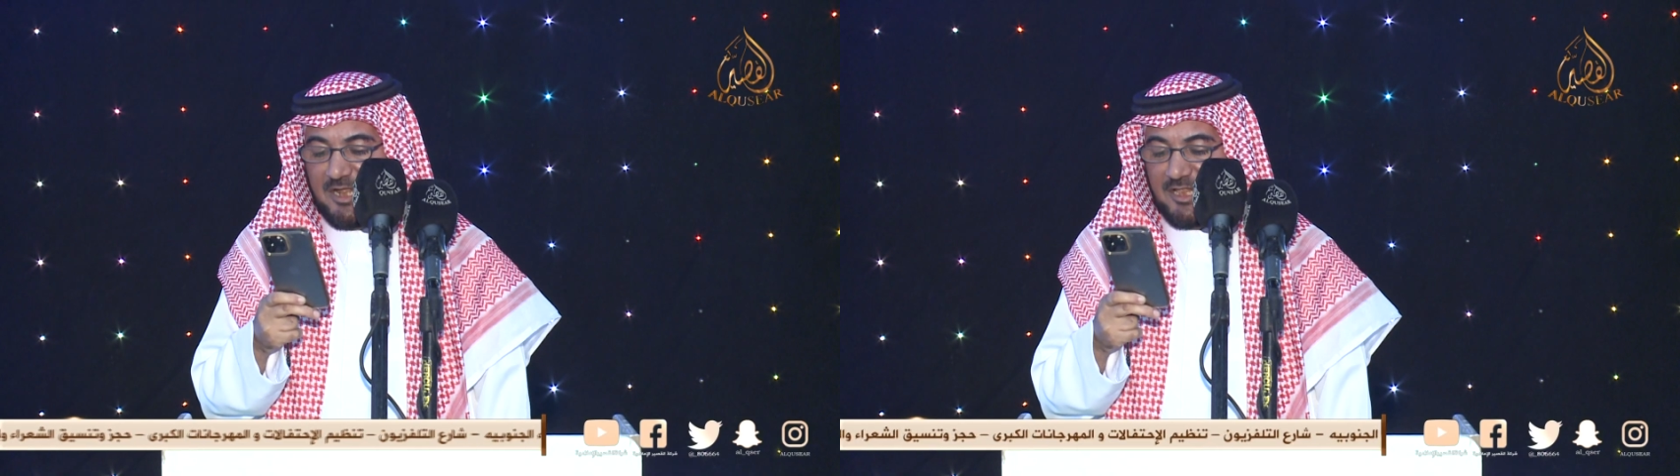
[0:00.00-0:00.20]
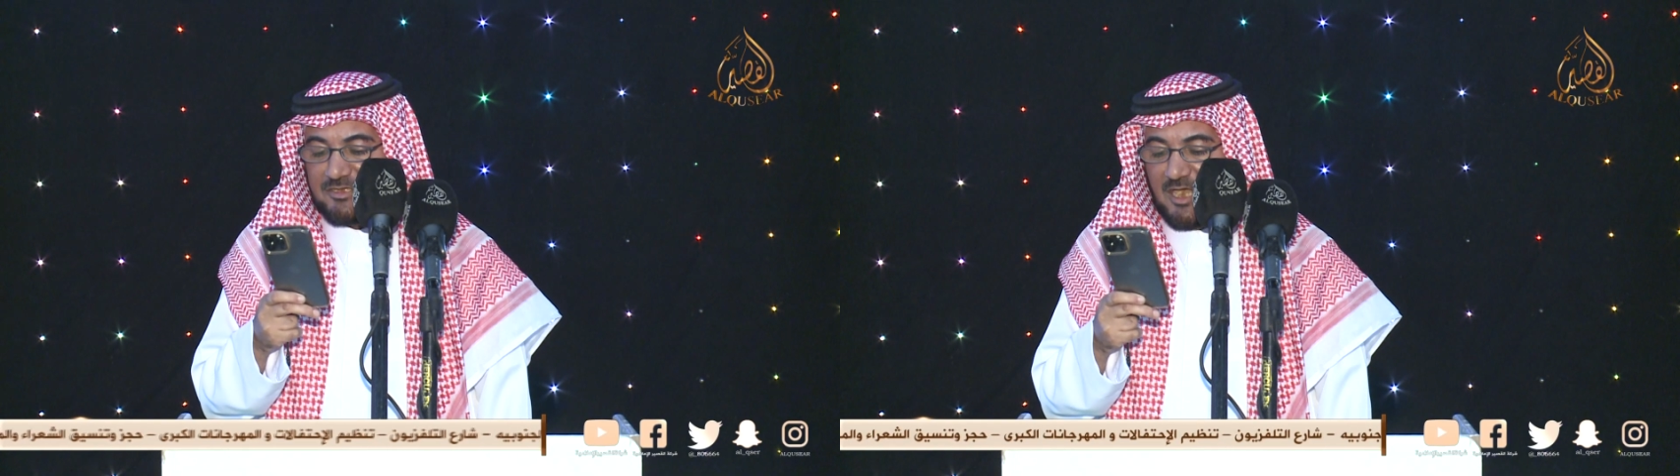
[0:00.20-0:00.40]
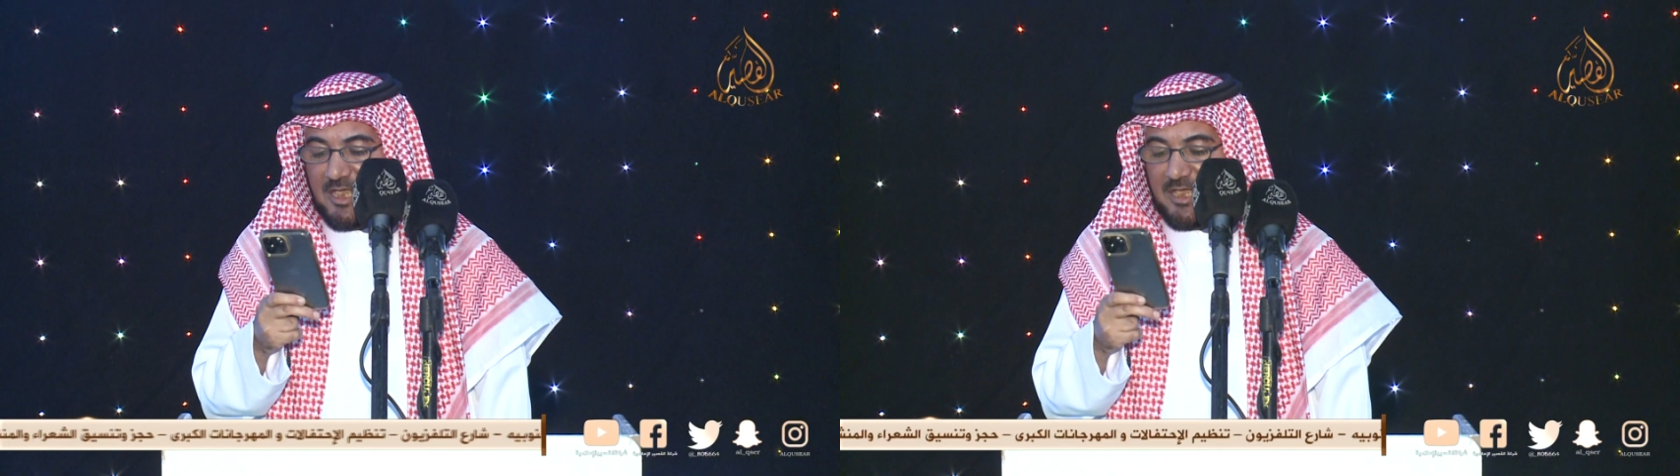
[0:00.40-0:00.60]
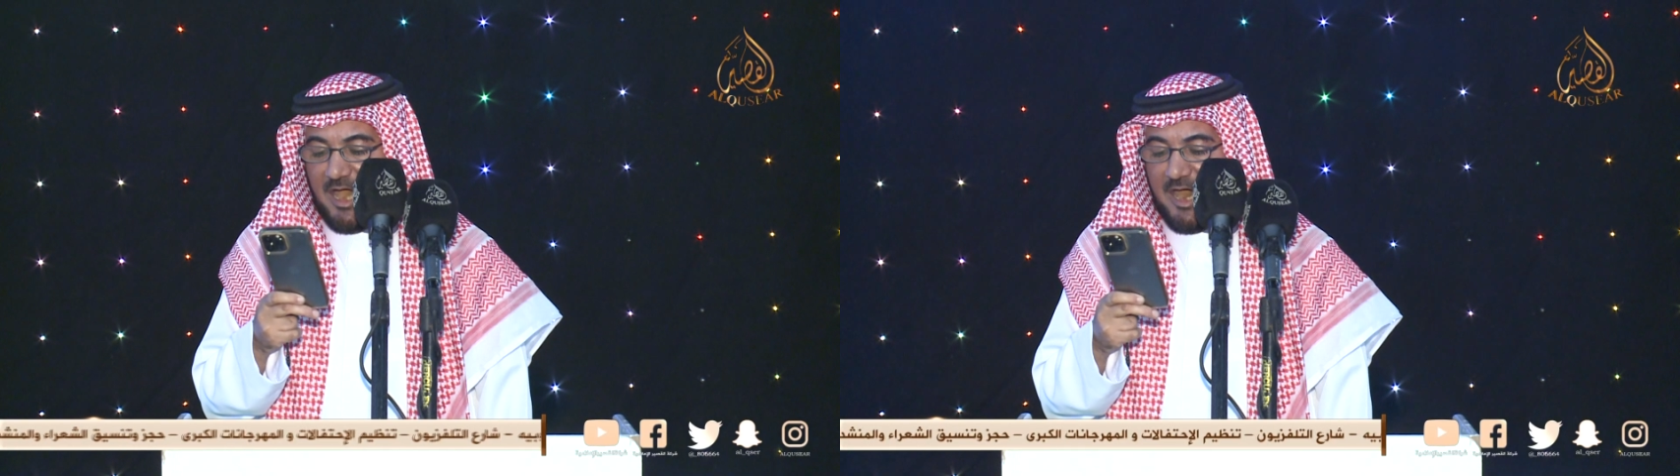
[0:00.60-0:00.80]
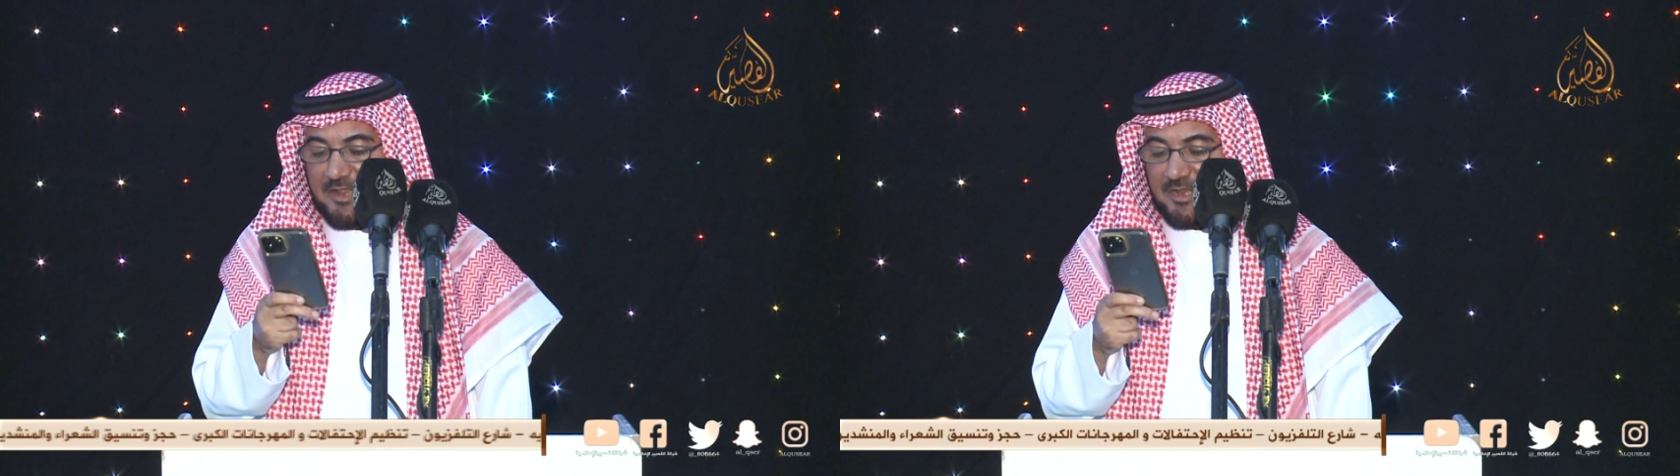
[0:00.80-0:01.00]
كل
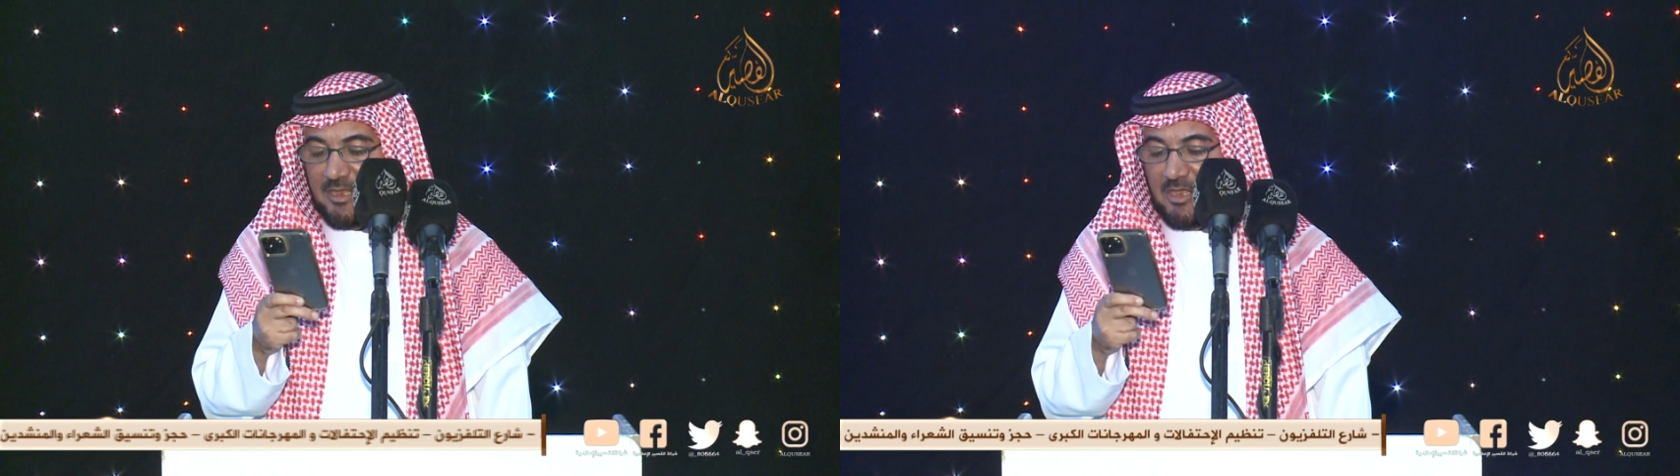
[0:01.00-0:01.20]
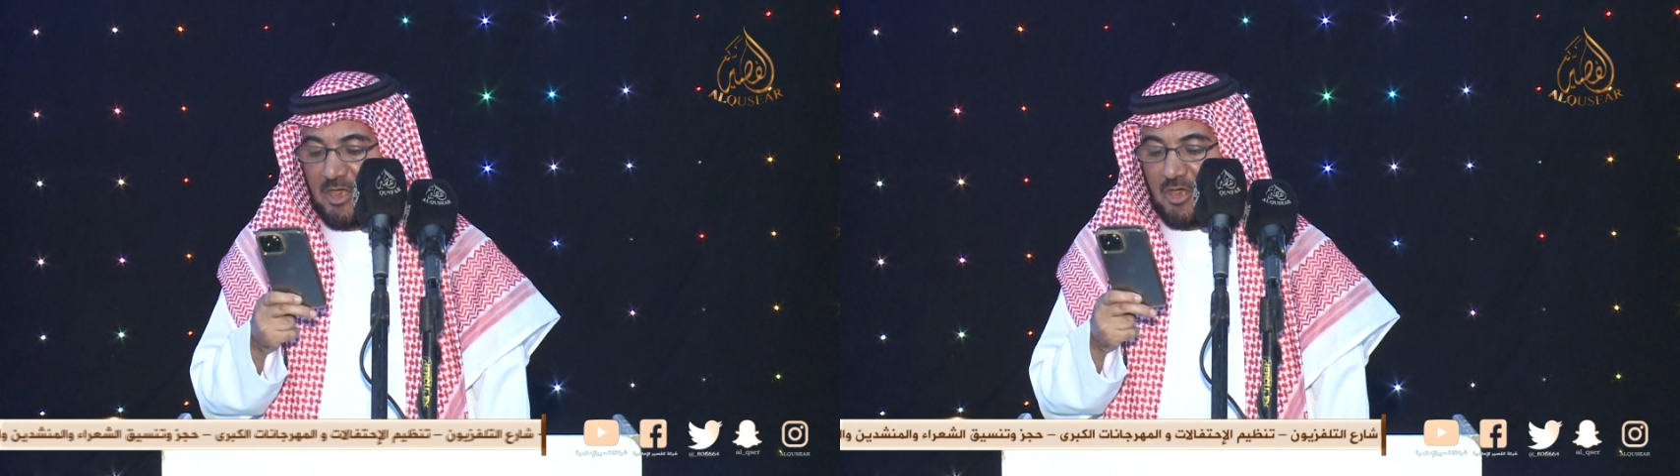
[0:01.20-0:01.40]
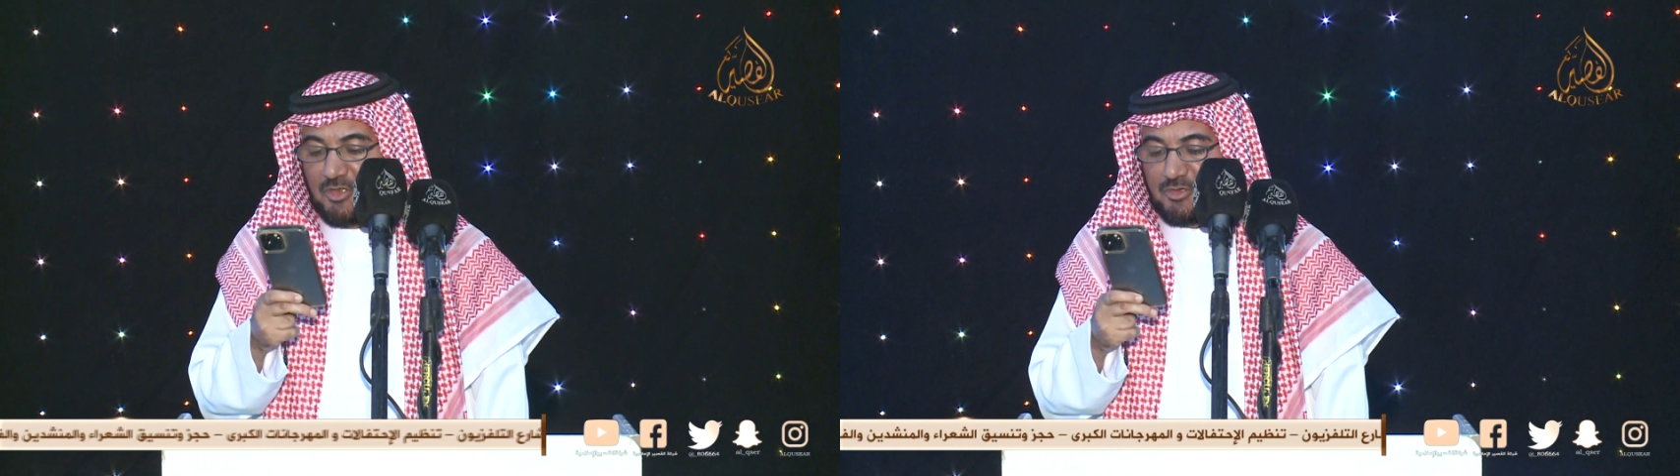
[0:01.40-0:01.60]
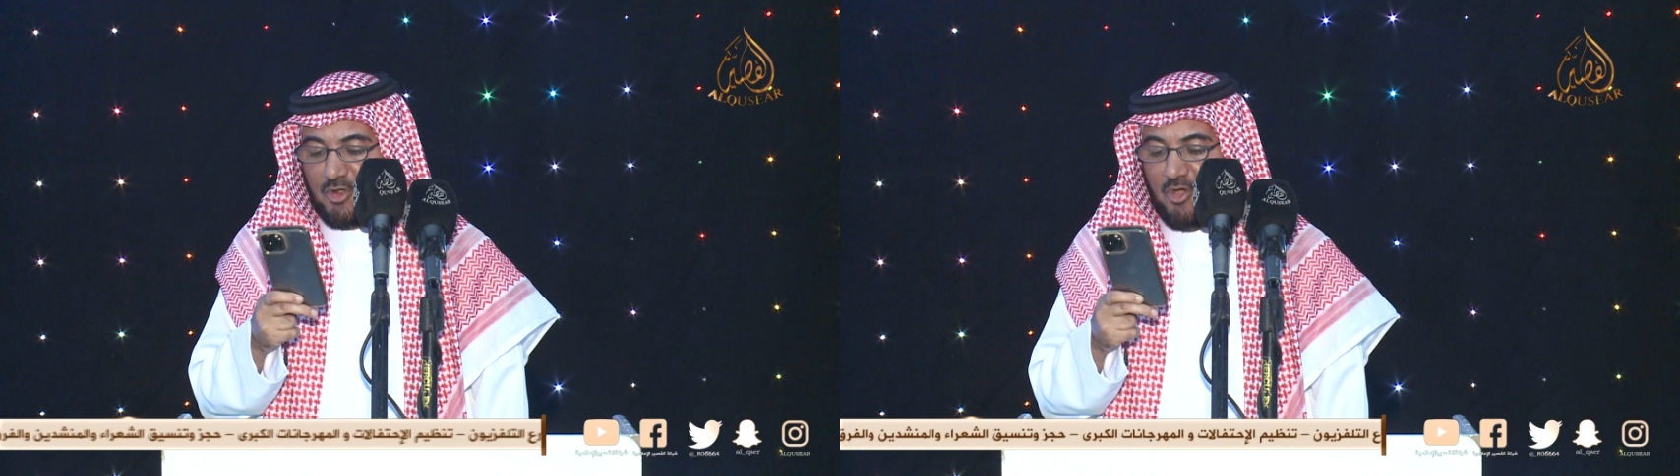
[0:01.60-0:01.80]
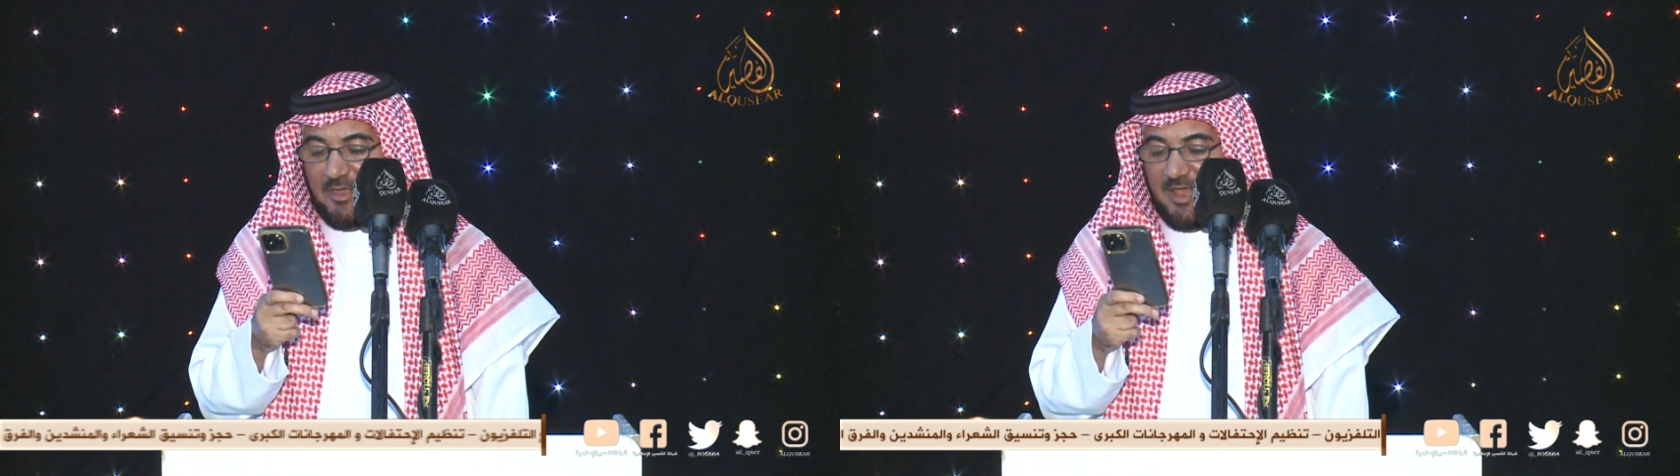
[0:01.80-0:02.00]
صقار
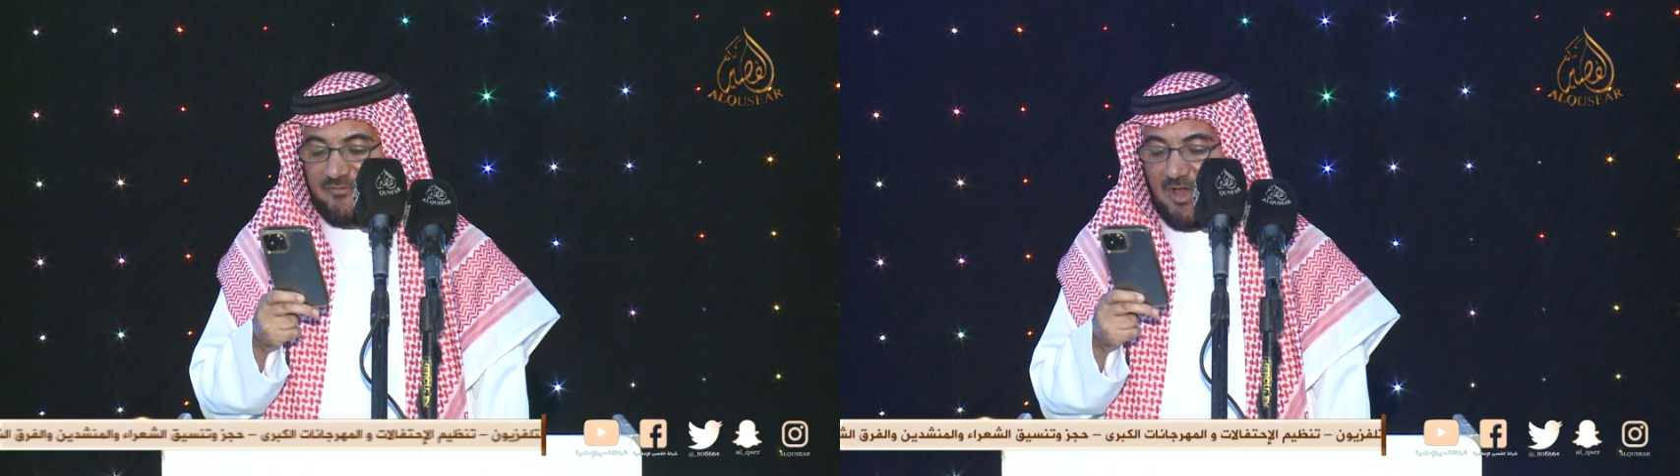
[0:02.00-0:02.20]
دروعنا